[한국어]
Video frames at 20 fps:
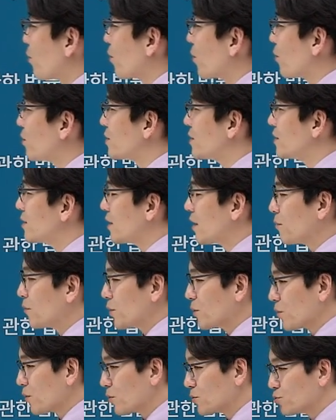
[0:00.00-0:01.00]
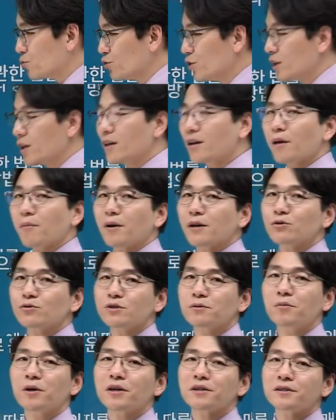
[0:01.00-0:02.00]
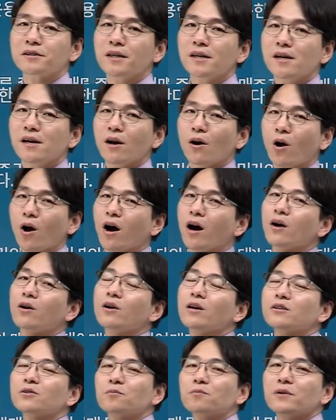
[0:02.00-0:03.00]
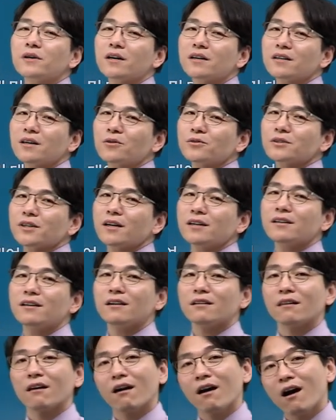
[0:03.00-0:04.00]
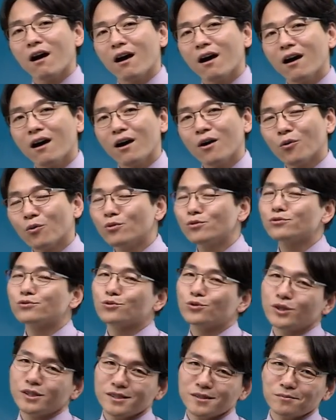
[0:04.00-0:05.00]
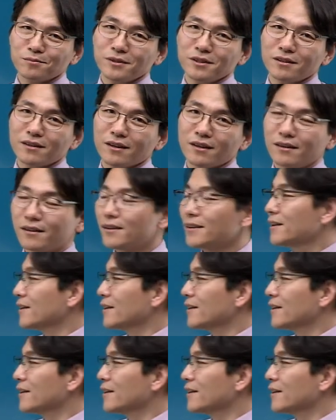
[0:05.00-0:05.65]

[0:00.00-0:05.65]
그런 것들은 한번 더 주의 깊게 봐두시면 아 그게 또 피가 되고 살이 될 때가 올 수도 있습니다.